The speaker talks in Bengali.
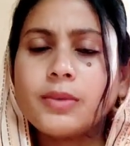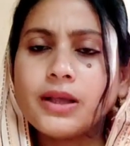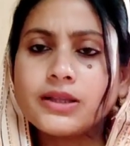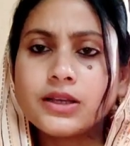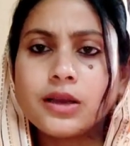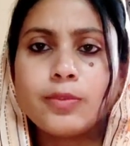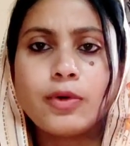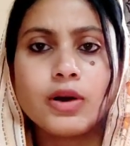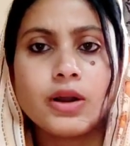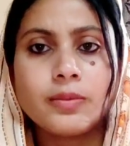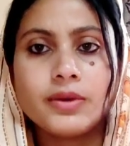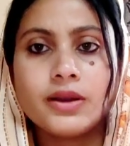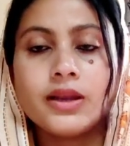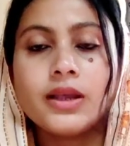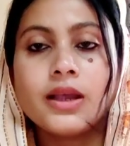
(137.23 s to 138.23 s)
বাচ্চাকে
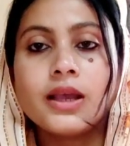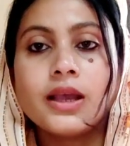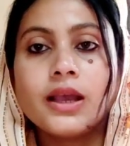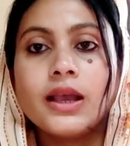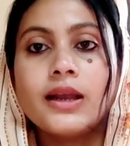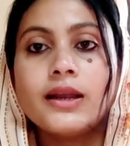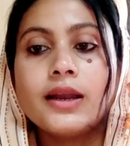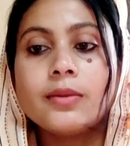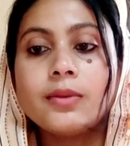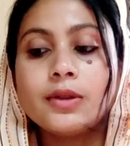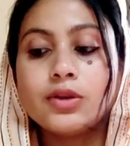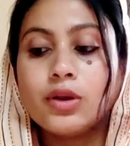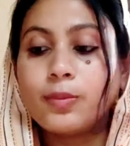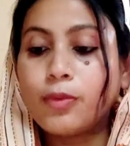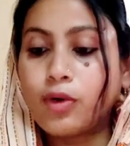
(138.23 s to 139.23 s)
পড়াবেন এটার
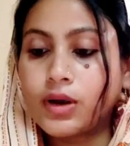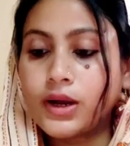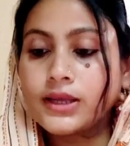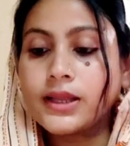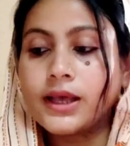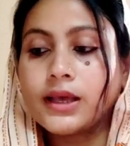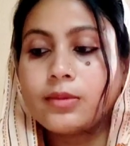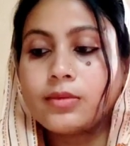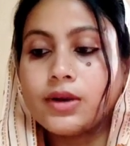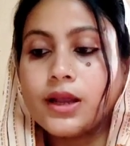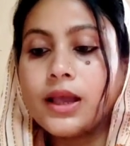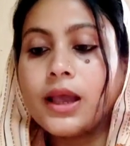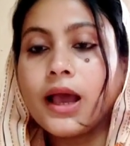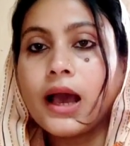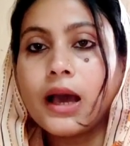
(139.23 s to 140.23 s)
ভেতরে পকেট থাকে বলে
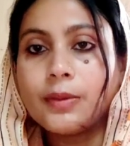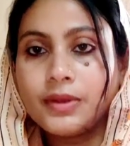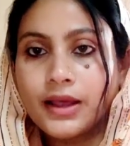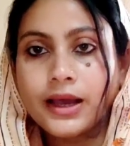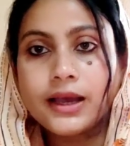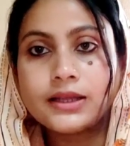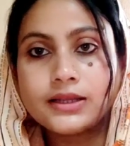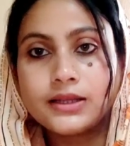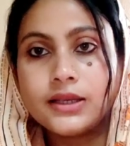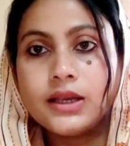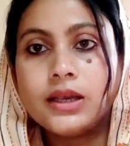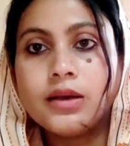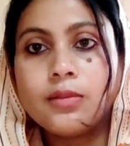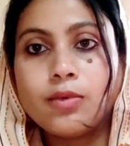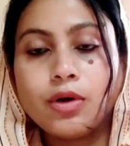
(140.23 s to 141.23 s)
আমি দেখাচ্ছি
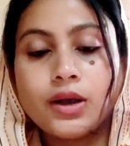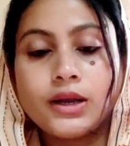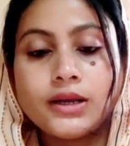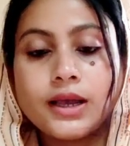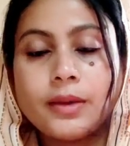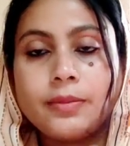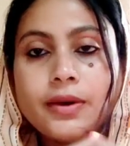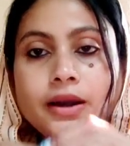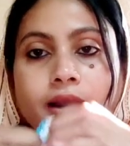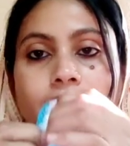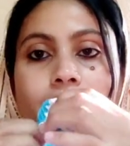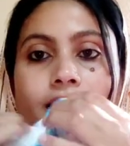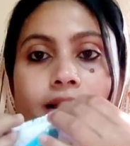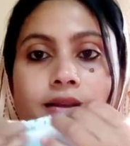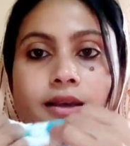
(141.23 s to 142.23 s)
পকেট ডাইপার
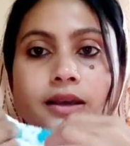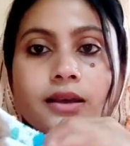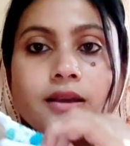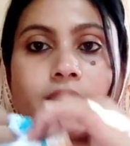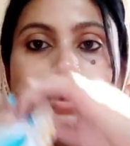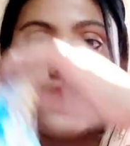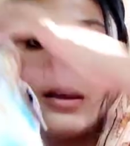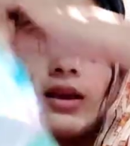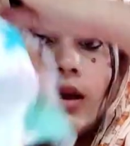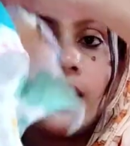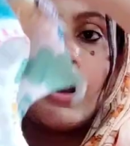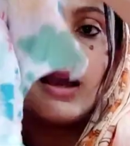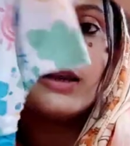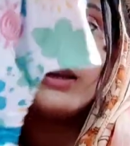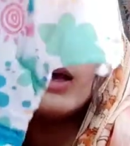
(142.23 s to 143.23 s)
এই যে
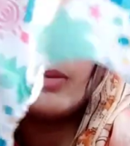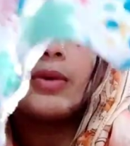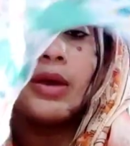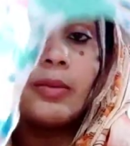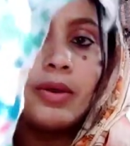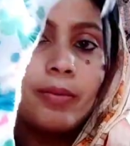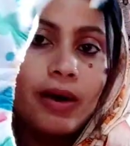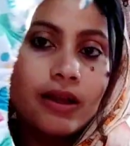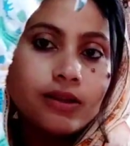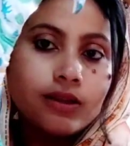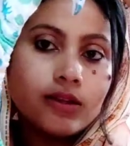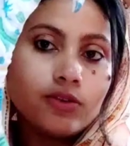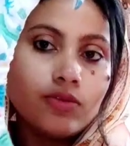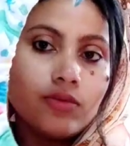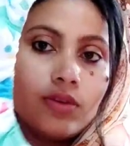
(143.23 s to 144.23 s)
এইটা আমি আমার
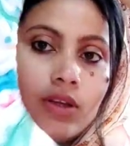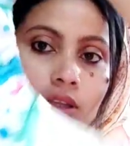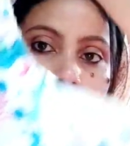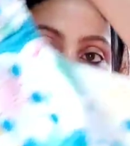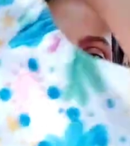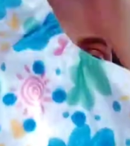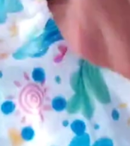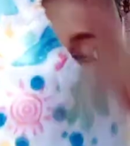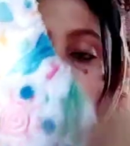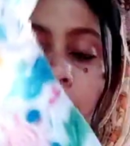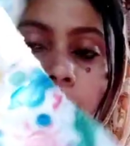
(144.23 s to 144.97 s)
বাচ্চার জন্য কিনেছি